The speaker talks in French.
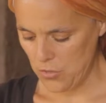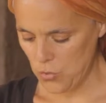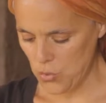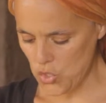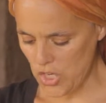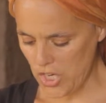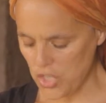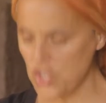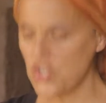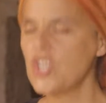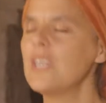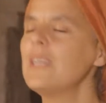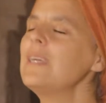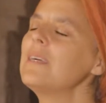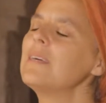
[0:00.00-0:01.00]
de
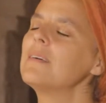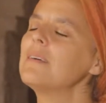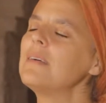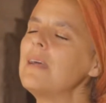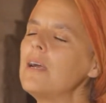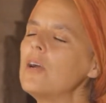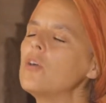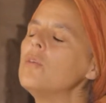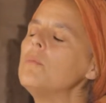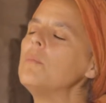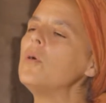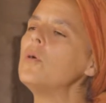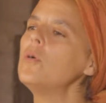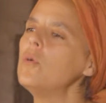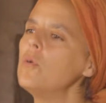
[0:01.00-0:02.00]
chercher
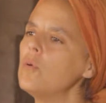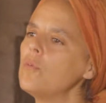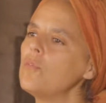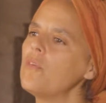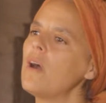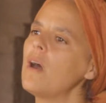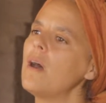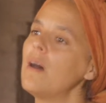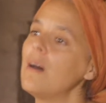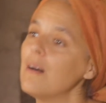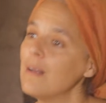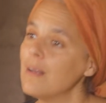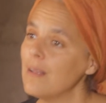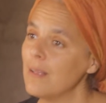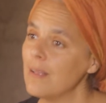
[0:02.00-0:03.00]
comment on va
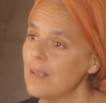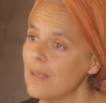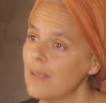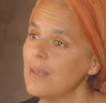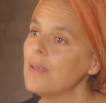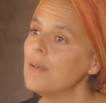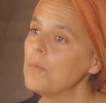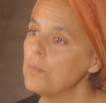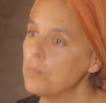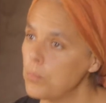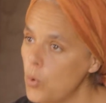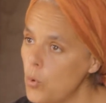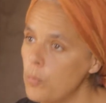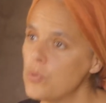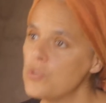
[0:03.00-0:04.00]

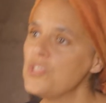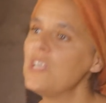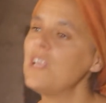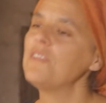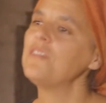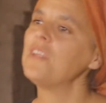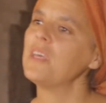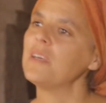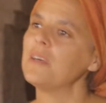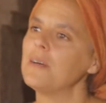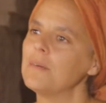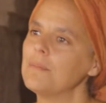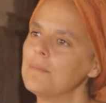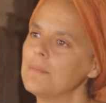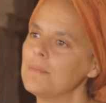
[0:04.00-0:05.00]
proposer la
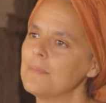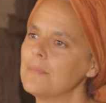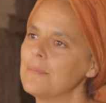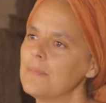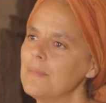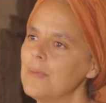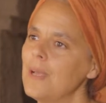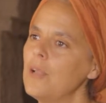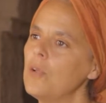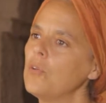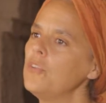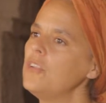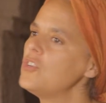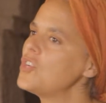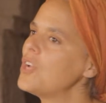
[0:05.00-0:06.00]
Terre.
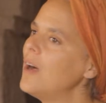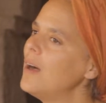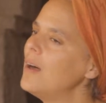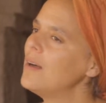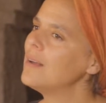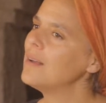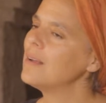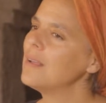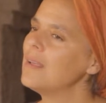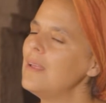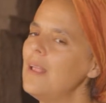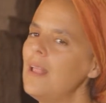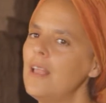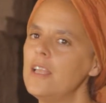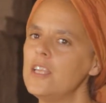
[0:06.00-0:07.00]
Alors déjà,
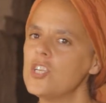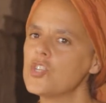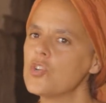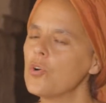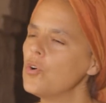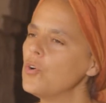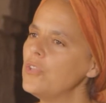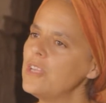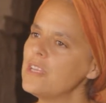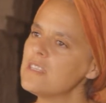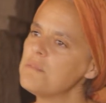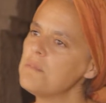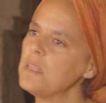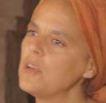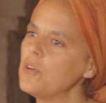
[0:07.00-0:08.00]
les gens
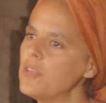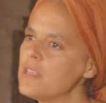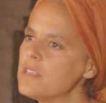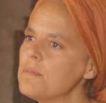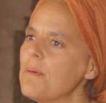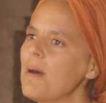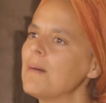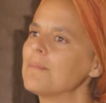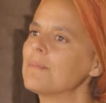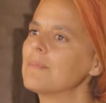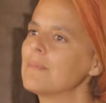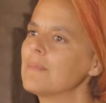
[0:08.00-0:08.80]
connaissent mais ne connaissent pas.